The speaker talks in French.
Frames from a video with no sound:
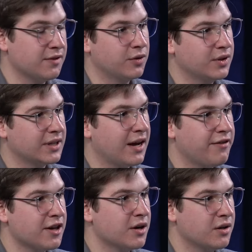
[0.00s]
fonds des
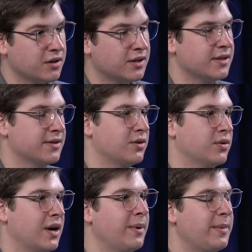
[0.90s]
travailleurs qui sont
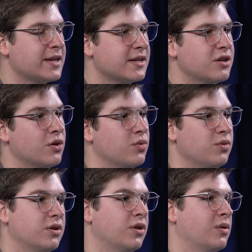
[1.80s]
quand même assez connus.
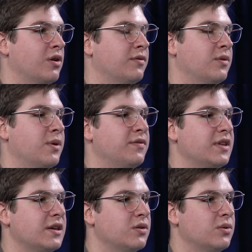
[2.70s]
donc, le fonds
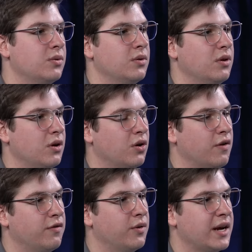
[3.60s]
FTQ,
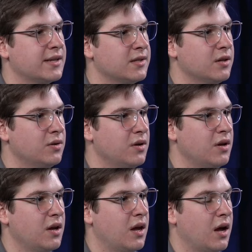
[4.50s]
le fonds d'action.
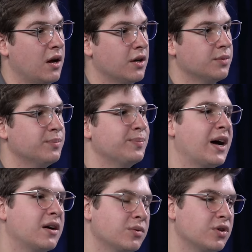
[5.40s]
Hmm. Euh,
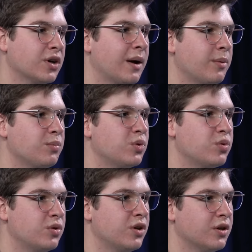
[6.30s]
par contre, il y a quand même
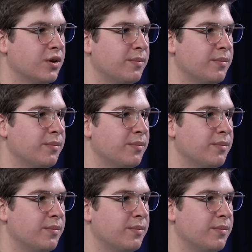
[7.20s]
beaucoup de,